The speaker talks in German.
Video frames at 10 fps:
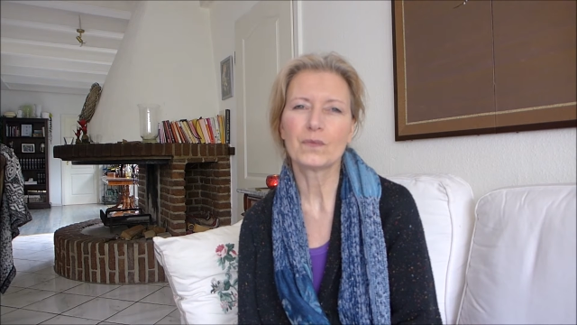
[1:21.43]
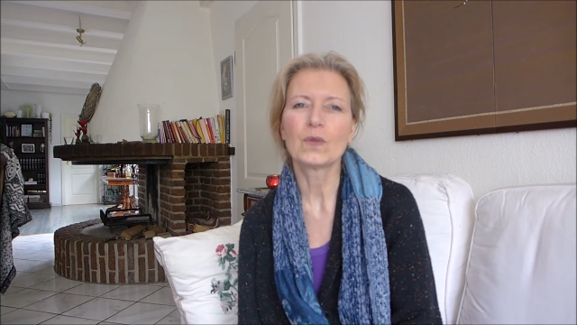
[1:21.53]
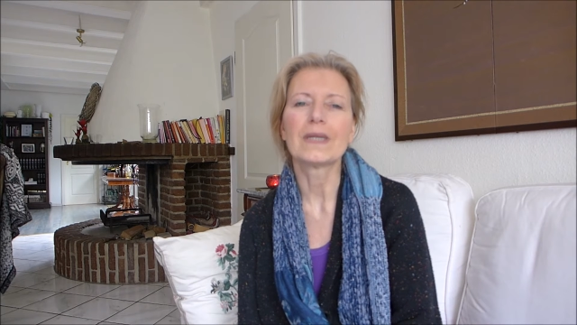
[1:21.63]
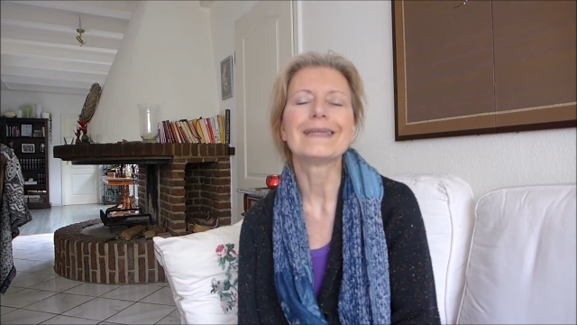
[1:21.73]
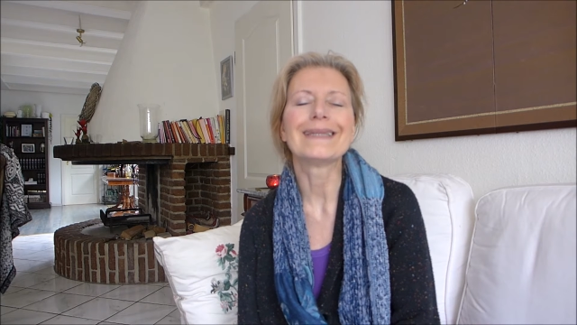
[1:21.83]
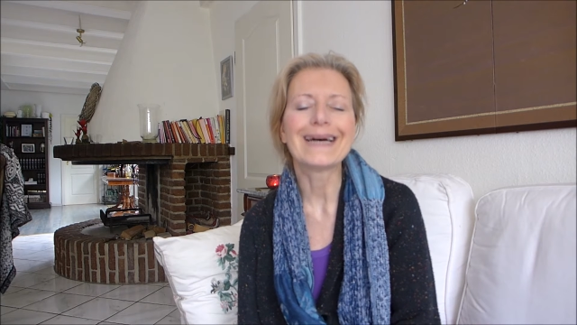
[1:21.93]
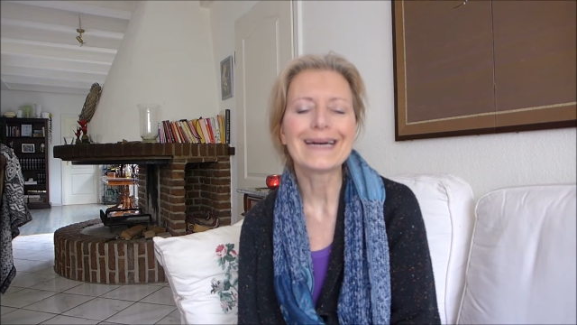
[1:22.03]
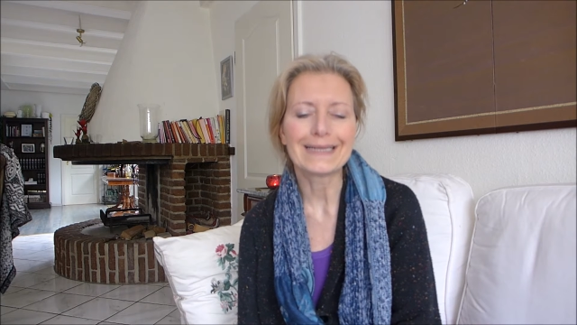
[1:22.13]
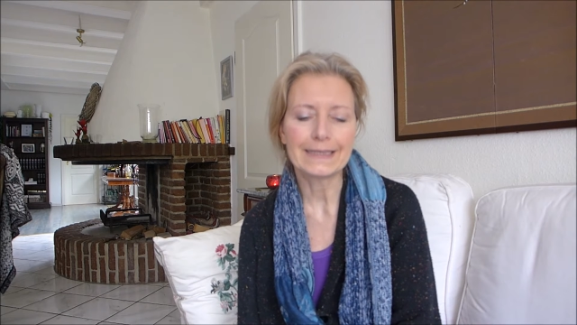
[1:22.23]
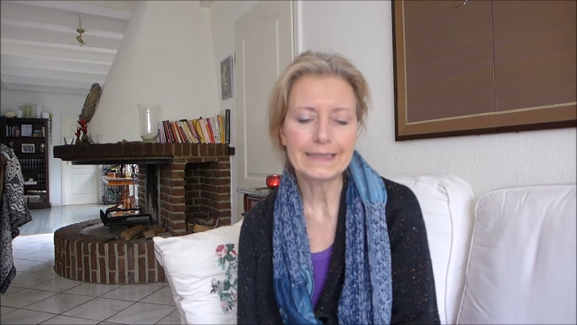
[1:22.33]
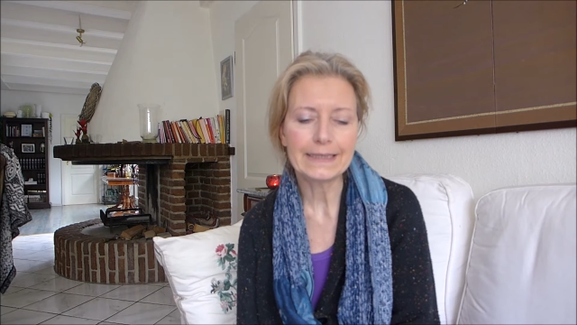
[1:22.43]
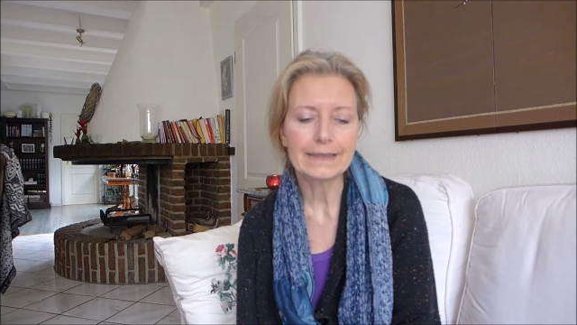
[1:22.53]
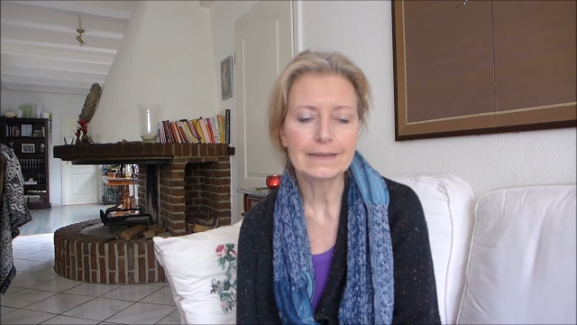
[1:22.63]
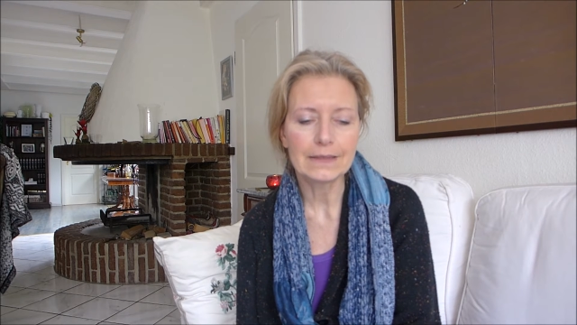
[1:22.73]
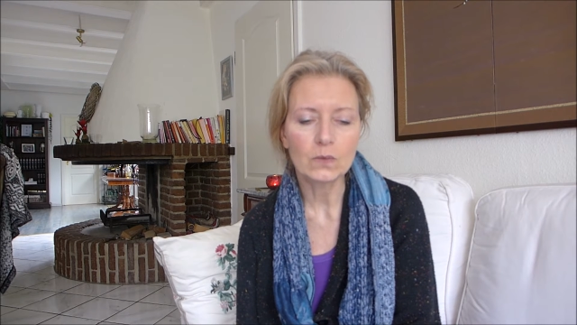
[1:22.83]
oder da
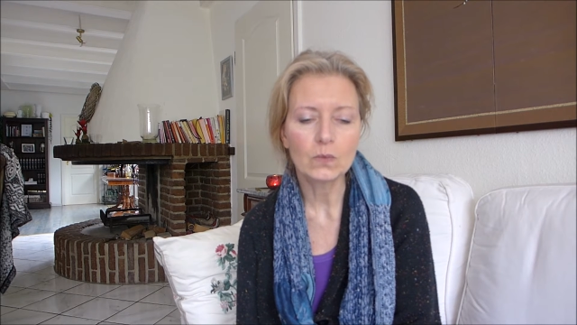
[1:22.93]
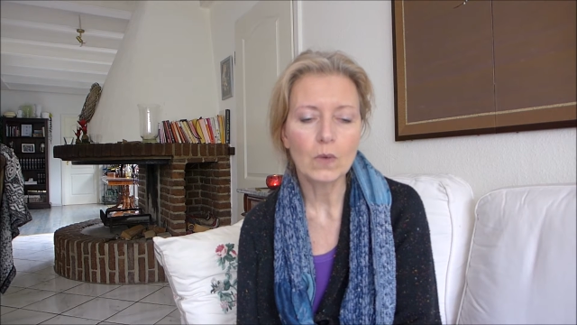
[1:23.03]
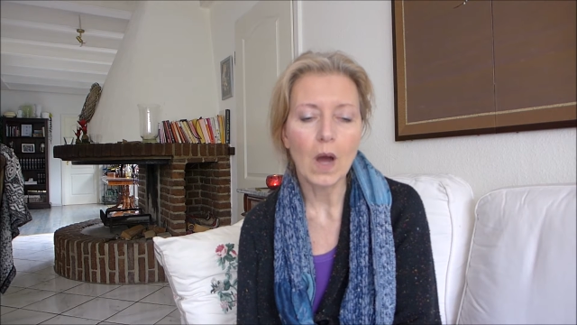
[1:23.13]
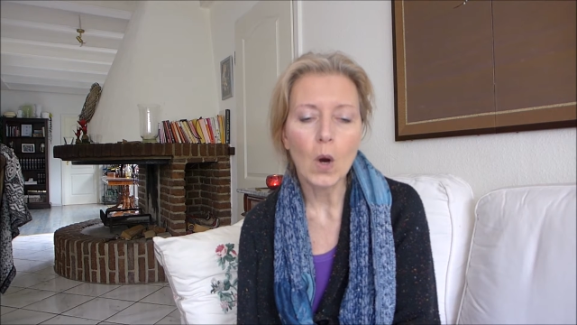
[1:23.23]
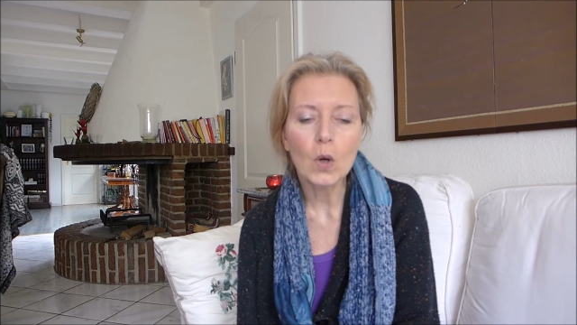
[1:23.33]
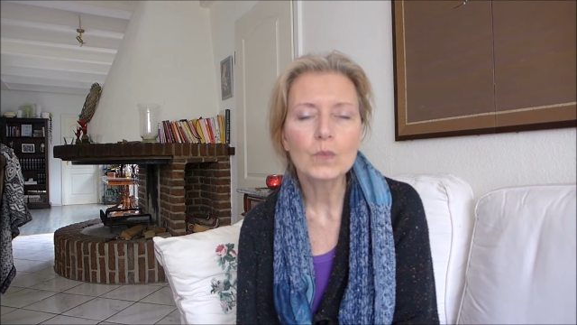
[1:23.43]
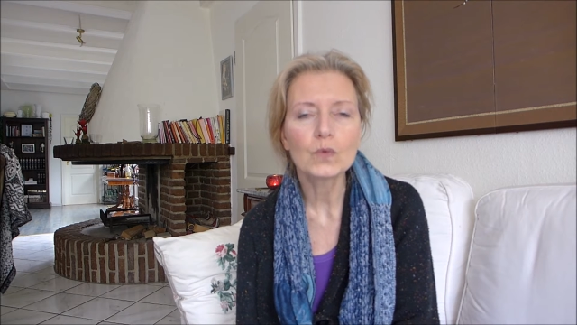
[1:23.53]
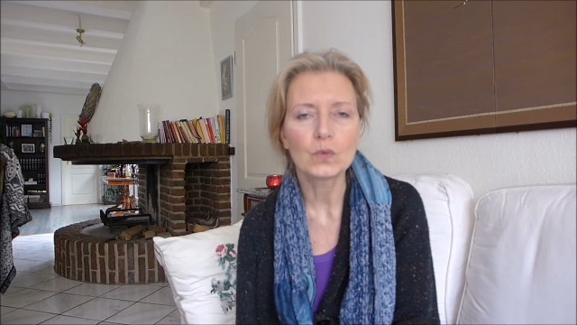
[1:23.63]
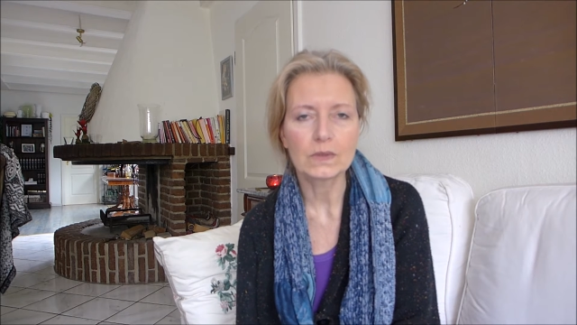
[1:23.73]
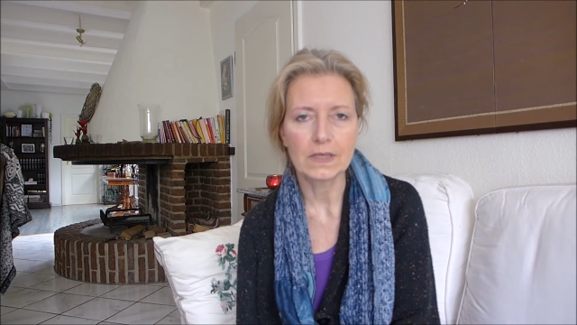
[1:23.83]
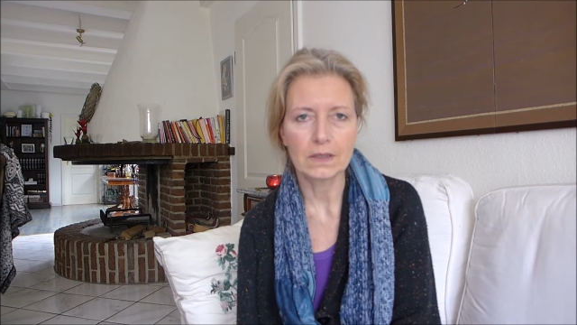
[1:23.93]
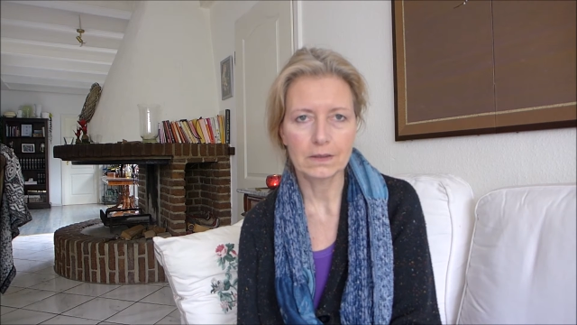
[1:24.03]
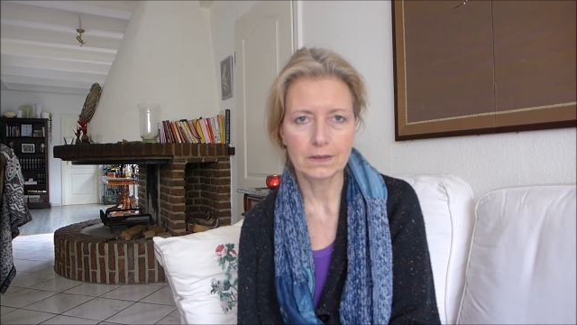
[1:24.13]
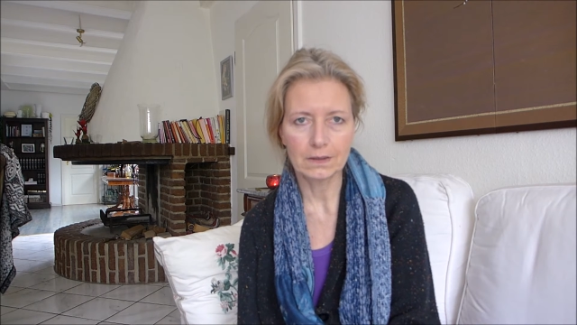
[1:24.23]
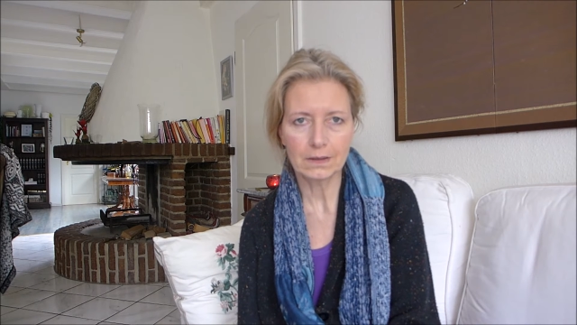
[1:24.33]
liegt die
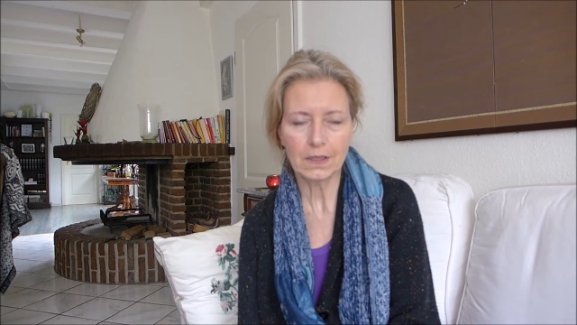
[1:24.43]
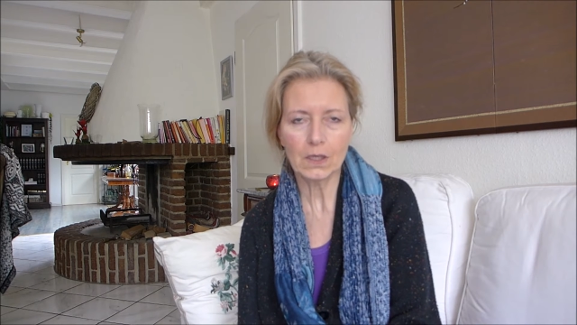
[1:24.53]
Hauptursache